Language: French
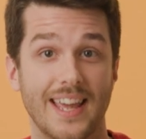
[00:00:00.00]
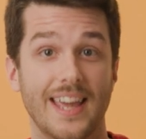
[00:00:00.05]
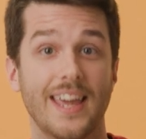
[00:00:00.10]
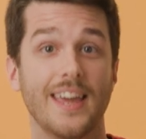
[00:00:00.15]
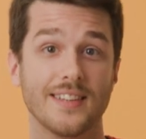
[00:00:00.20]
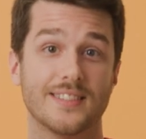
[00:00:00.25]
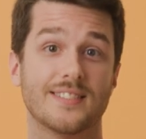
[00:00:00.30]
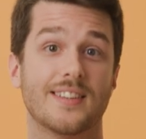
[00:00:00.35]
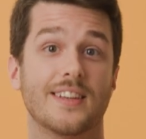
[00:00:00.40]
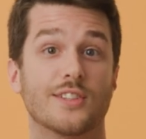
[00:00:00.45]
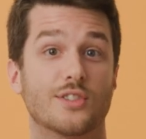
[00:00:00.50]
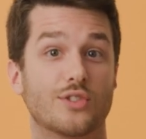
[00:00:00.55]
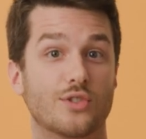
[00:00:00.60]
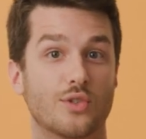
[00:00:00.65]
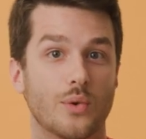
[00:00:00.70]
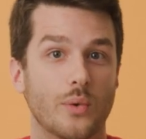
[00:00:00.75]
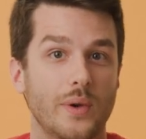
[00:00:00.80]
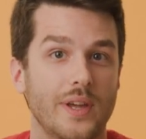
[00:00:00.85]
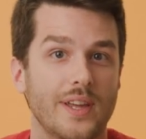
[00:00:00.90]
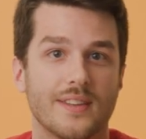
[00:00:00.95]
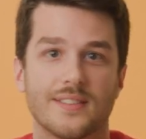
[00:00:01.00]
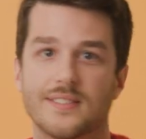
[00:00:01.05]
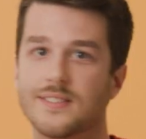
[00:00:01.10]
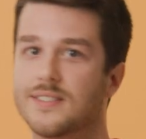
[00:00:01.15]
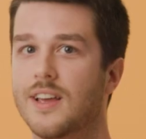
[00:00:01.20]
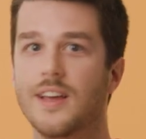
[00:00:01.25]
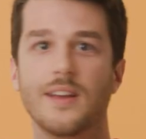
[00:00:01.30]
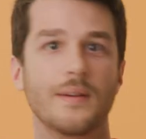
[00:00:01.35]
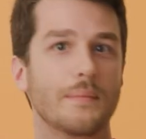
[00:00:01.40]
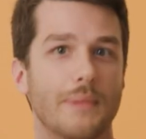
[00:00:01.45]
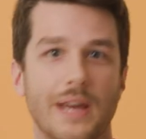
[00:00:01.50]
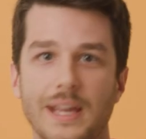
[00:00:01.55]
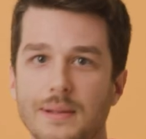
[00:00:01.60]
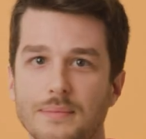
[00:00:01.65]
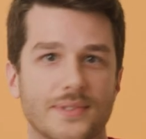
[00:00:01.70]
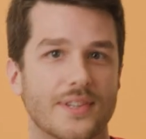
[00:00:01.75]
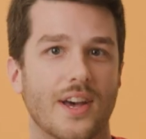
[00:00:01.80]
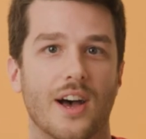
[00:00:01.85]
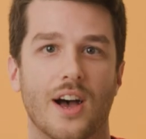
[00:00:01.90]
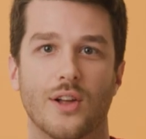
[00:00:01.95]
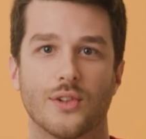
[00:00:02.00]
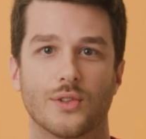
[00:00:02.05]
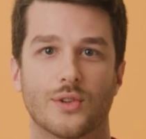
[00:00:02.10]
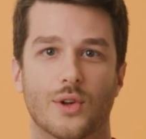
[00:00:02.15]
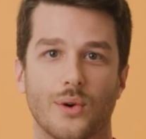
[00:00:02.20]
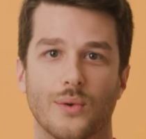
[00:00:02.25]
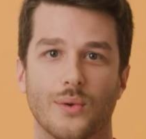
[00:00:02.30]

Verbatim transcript: et s'instruire sans même s'en rendre